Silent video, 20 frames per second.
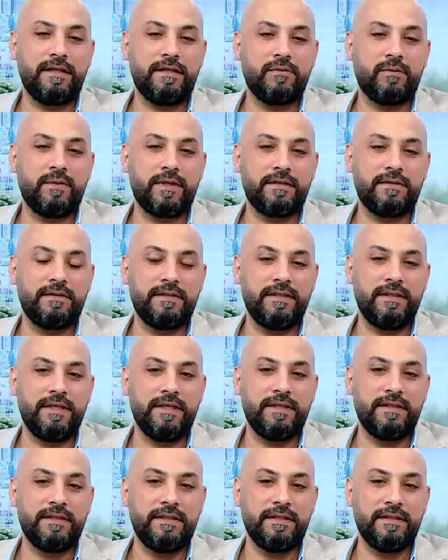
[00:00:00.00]
الورد
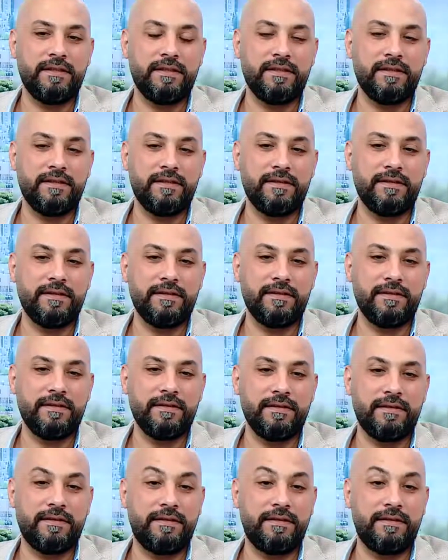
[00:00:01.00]
يعني آه،